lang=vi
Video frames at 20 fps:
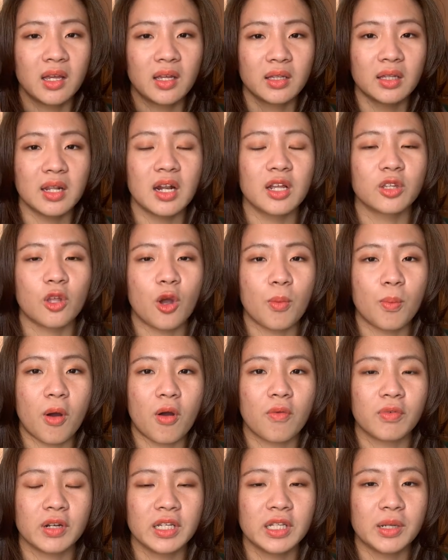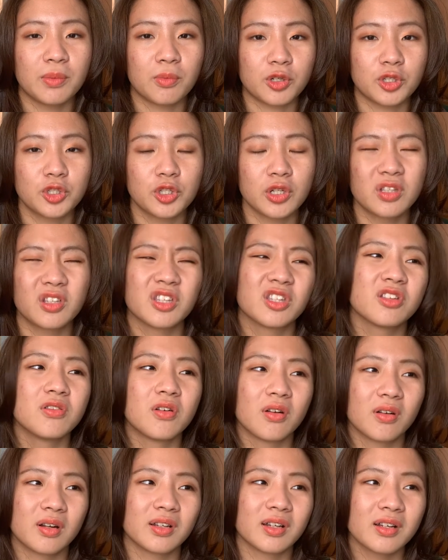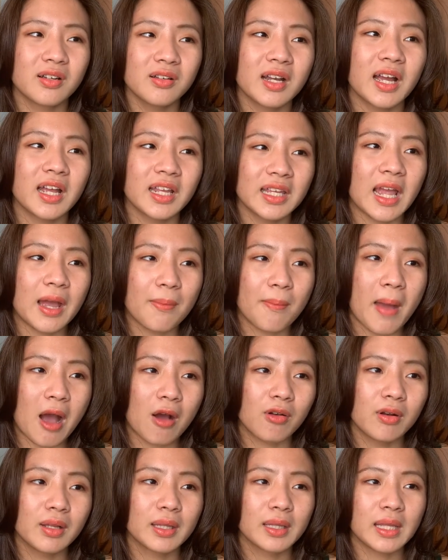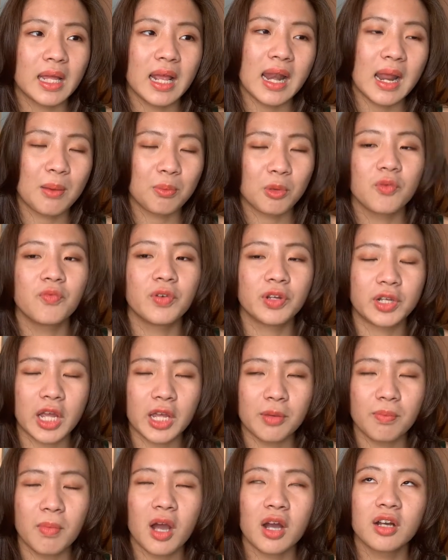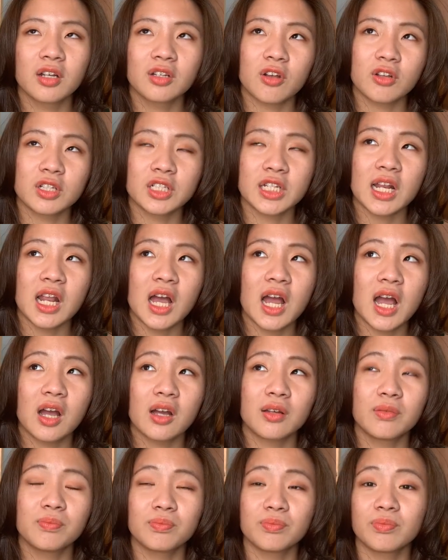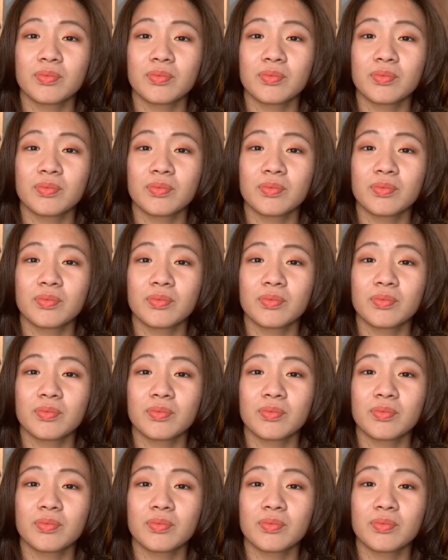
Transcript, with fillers: rất là tò mò và đi tìm mọi chuyện thì thường là các nhà báo là sẽ làm công việc đấy mà đó chính là